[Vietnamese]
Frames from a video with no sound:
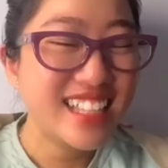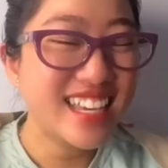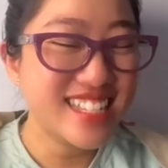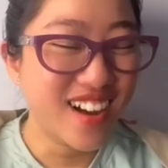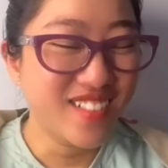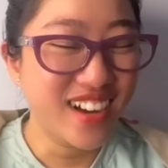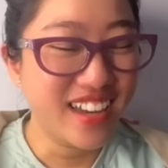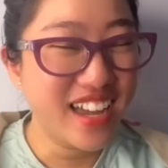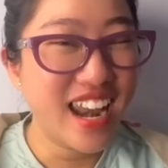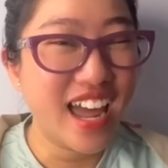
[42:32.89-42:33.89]
thì xong
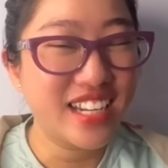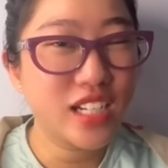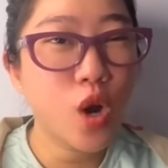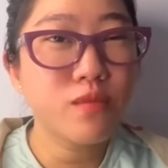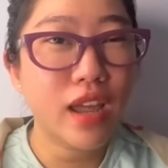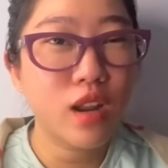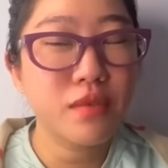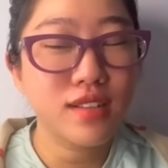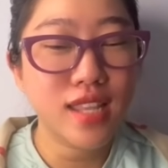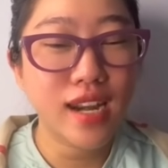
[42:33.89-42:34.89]
rồi là khúc này nêu
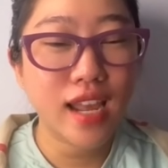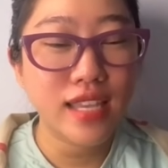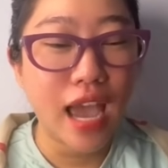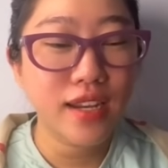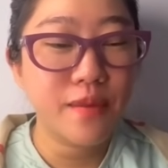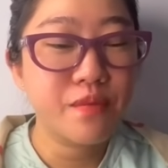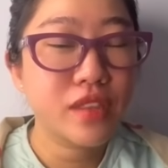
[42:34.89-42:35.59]
mười sẽ nan giải nè